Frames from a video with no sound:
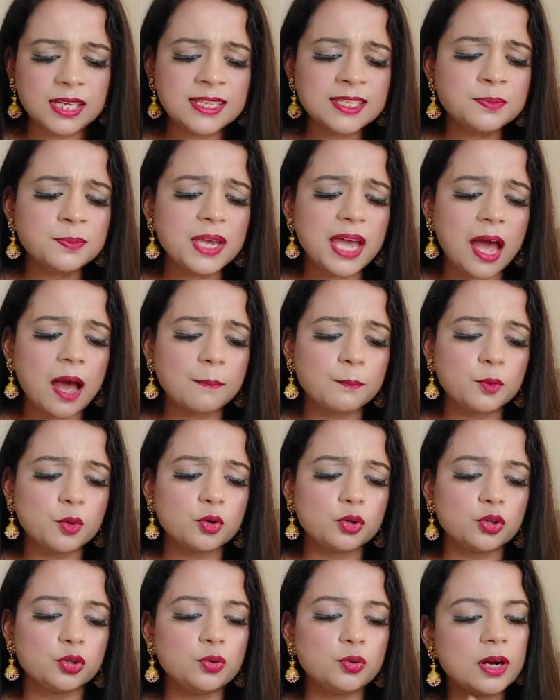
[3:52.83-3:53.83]
इसमें
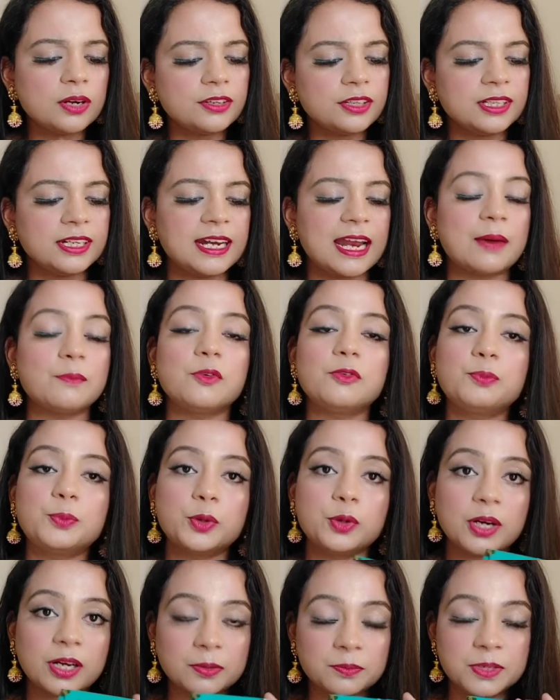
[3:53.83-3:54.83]
आपको 200 ग्राम ऑफ
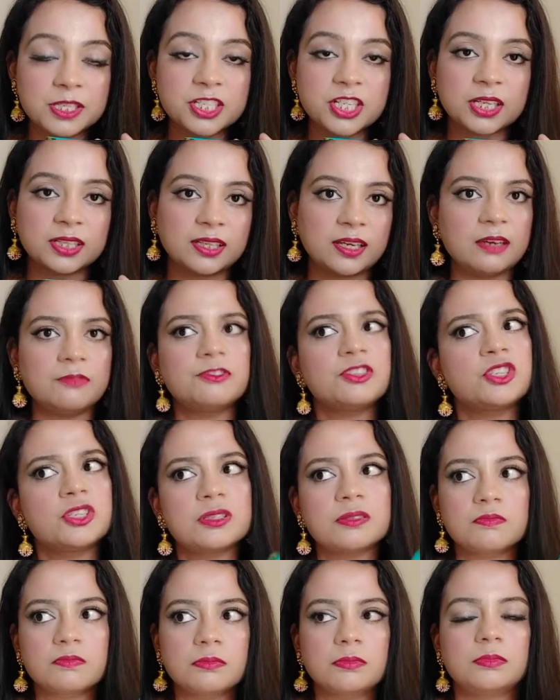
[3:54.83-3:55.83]
प्रोडक्ट मिल जाता है विच
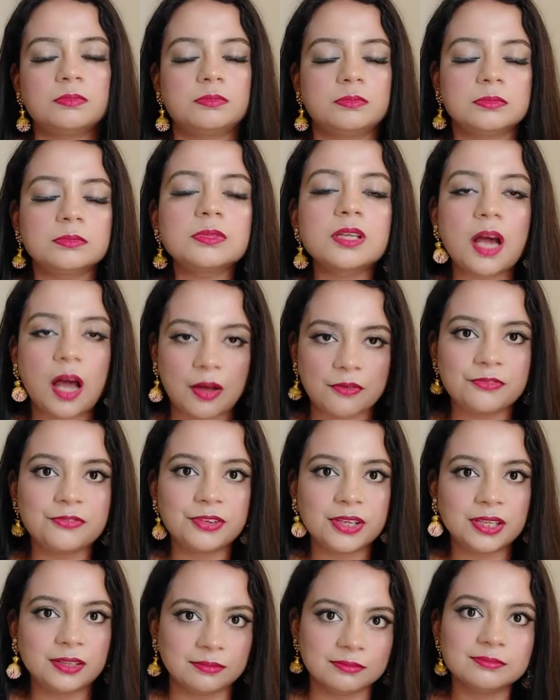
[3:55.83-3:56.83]
इज़
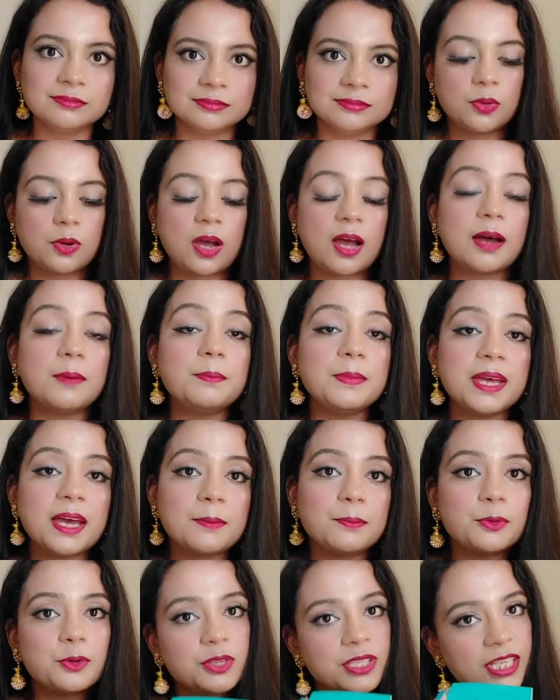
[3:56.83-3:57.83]
काफ़ी अब मैं
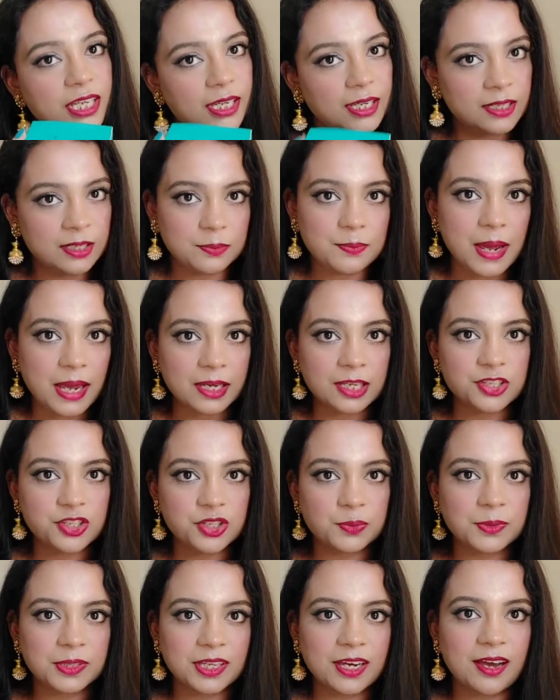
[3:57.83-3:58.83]
आपको इसकी इनर
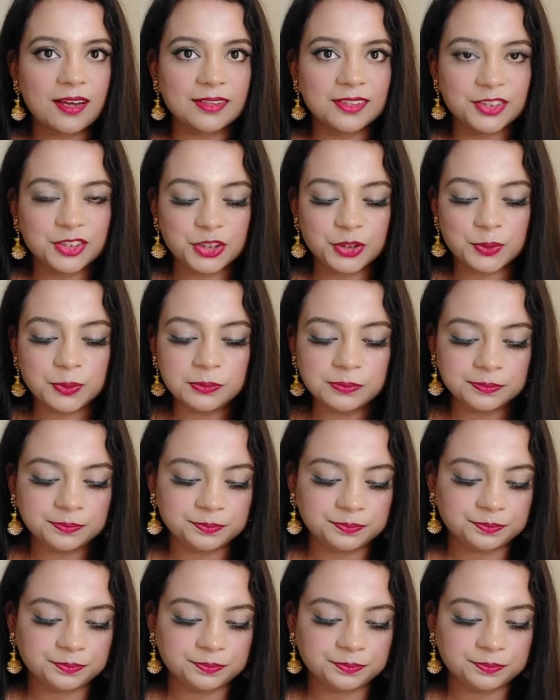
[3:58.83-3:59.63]
पैकेजिंग भी दिखा देती हूँ